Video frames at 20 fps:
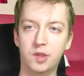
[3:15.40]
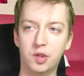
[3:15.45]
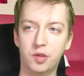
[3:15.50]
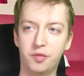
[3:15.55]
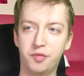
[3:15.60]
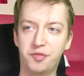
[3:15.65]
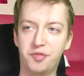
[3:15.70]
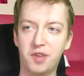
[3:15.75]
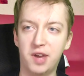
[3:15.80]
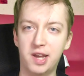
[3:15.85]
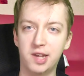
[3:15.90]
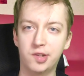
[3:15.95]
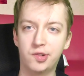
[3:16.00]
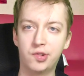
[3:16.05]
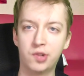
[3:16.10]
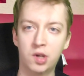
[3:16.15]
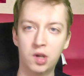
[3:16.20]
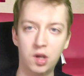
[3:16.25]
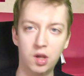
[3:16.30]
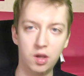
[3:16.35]

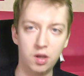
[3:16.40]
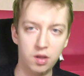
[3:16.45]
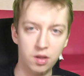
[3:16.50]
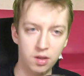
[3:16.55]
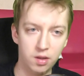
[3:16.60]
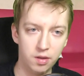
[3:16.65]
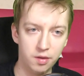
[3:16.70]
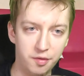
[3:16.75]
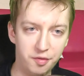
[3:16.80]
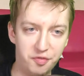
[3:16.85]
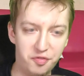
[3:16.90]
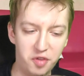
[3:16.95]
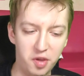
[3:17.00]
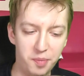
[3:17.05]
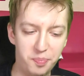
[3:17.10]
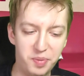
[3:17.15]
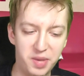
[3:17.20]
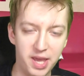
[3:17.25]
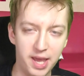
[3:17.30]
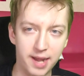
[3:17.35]
Weź
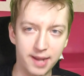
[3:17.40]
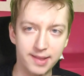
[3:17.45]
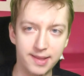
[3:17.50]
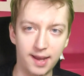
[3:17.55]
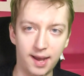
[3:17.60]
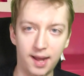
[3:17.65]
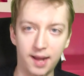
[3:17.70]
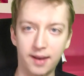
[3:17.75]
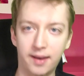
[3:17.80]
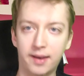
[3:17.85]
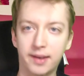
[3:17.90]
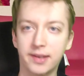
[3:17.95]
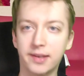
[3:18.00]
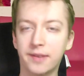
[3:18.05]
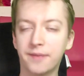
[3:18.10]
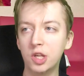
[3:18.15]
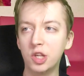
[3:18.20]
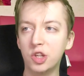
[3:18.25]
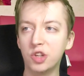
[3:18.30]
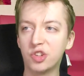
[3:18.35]

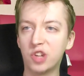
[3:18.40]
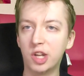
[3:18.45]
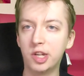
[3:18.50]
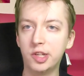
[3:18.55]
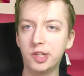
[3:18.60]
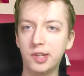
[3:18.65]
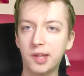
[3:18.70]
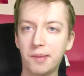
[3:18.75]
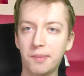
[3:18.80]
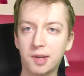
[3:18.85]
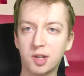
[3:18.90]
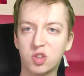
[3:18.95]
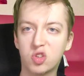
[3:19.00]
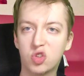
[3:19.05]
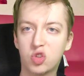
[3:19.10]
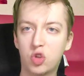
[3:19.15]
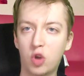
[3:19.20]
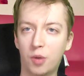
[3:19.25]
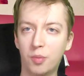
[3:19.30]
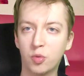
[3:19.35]
wypierdalaj. Jeżeli nie masz
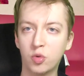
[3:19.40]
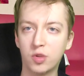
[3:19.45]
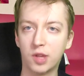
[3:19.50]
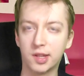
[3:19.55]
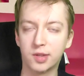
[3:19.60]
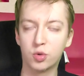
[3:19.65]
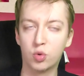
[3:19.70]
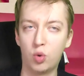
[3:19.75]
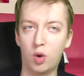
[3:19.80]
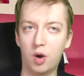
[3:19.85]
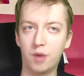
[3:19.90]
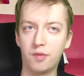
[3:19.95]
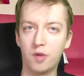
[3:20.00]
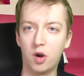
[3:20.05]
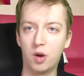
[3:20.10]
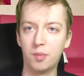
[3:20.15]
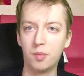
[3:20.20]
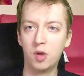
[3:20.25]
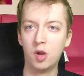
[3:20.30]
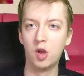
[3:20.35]
domu nad
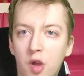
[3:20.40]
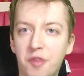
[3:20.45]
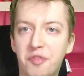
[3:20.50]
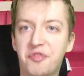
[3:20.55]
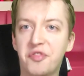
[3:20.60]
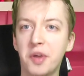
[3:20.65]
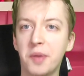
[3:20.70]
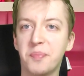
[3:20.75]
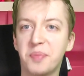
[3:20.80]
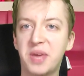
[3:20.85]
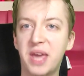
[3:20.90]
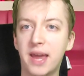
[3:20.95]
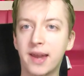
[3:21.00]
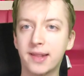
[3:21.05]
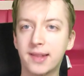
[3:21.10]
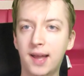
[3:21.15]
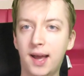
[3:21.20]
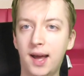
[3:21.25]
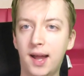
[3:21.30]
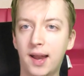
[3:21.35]
głową,
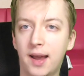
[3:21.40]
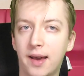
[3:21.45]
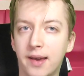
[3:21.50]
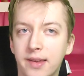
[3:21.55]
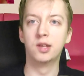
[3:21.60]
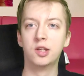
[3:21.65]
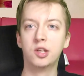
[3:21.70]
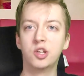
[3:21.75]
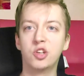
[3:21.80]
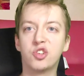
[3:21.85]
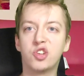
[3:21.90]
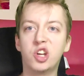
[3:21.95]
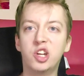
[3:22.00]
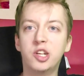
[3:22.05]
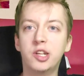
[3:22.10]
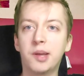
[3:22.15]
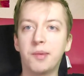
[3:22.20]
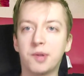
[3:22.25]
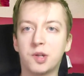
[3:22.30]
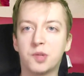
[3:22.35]
wypierdalaj.
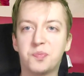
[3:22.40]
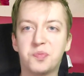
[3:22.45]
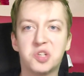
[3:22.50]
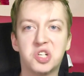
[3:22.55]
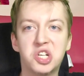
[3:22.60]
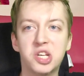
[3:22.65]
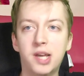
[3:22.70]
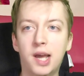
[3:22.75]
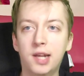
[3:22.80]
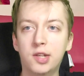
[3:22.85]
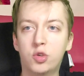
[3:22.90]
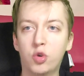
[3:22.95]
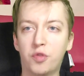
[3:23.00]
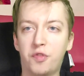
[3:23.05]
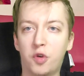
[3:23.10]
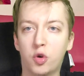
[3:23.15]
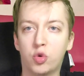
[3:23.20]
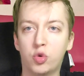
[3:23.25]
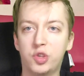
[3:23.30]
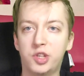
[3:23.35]
Jeżeli nie masz przyjaciół
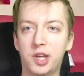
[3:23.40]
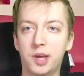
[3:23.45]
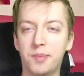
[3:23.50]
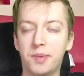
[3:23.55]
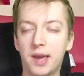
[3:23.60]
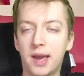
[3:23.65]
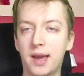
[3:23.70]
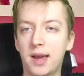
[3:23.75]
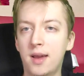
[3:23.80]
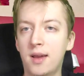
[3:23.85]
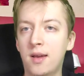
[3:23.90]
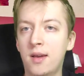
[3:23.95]
wokół siebie,